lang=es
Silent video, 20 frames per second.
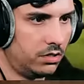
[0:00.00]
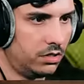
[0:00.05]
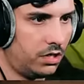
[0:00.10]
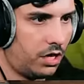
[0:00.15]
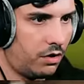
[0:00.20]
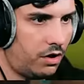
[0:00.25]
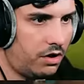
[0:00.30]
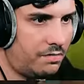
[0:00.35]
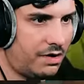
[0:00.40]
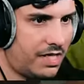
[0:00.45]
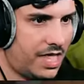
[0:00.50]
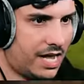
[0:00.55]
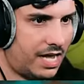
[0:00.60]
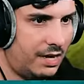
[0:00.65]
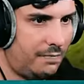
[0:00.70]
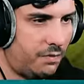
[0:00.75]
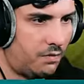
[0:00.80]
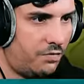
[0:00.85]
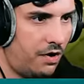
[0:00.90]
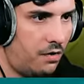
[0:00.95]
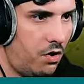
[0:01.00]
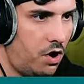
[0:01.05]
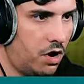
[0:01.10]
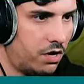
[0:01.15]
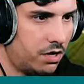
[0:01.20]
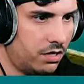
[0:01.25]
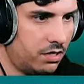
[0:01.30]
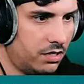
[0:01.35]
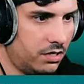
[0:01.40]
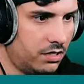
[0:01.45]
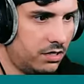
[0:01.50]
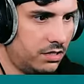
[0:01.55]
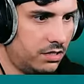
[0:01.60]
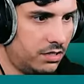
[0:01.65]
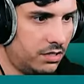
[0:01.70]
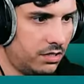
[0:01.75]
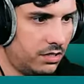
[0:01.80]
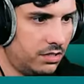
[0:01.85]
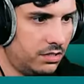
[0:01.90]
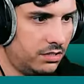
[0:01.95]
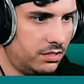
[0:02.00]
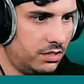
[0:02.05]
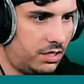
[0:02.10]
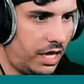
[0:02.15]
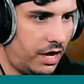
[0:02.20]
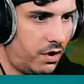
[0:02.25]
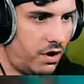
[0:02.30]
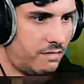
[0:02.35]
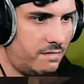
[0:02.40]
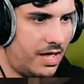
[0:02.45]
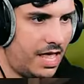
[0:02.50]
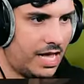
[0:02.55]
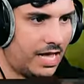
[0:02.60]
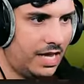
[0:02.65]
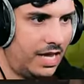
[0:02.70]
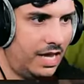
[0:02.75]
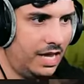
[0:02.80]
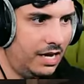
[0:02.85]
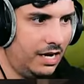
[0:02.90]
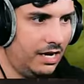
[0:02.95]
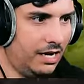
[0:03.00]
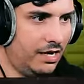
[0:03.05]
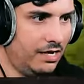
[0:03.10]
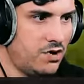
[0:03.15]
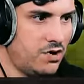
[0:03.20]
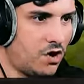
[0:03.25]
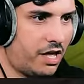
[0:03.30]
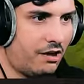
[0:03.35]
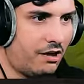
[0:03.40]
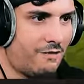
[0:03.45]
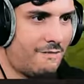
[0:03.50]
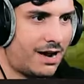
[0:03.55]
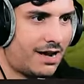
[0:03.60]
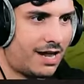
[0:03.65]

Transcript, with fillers: Quiero irme de aquí, por favor Quiero irme de aquí No quiero más